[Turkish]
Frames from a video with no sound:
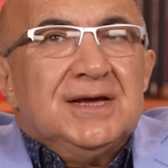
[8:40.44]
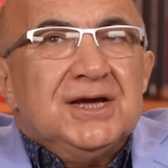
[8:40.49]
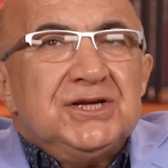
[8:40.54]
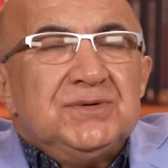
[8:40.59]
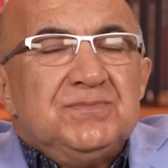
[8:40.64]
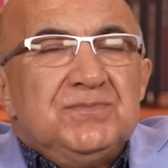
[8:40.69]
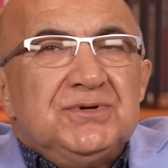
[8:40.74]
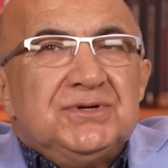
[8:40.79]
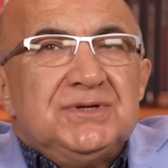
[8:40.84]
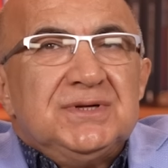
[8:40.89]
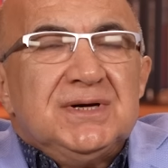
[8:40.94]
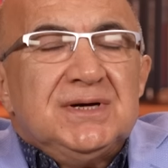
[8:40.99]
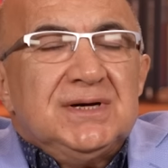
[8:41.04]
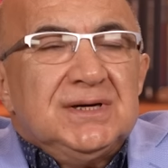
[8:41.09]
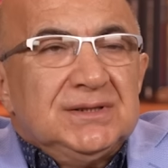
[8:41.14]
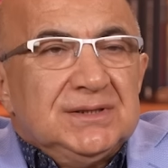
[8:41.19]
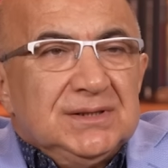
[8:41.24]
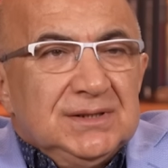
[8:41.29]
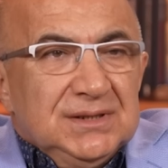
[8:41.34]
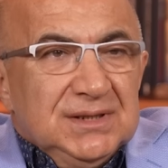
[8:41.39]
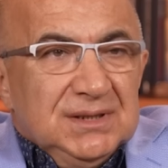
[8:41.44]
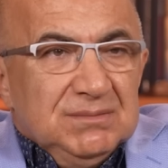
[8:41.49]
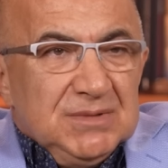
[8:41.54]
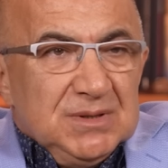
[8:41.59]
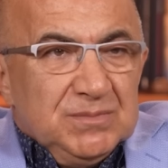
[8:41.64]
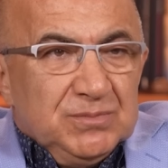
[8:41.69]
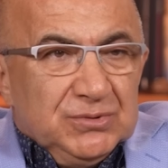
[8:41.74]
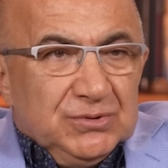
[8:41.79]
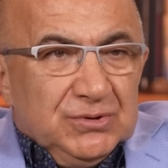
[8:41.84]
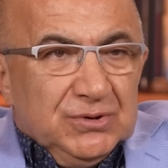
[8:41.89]
Geçmişte katıldığım
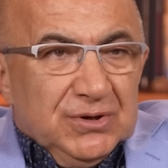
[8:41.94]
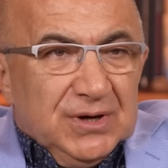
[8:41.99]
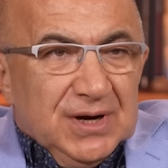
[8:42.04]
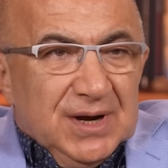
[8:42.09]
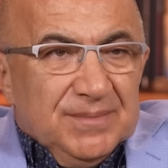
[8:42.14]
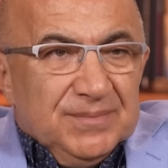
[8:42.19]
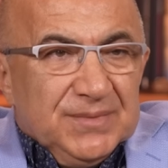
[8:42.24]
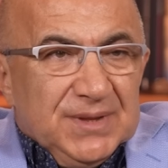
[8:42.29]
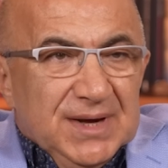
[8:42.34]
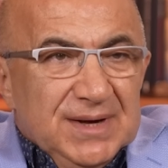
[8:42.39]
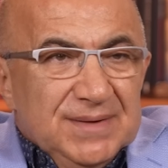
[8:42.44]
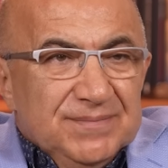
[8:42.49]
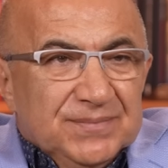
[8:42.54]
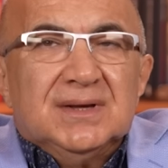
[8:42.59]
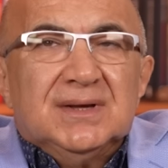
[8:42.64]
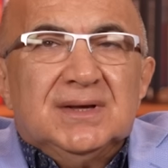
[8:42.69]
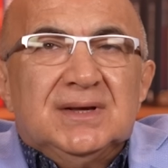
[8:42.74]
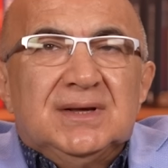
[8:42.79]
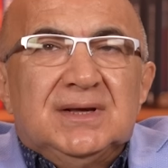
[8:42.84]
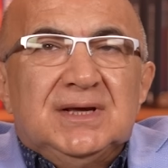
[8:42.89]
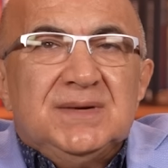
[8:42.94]
bir programda e,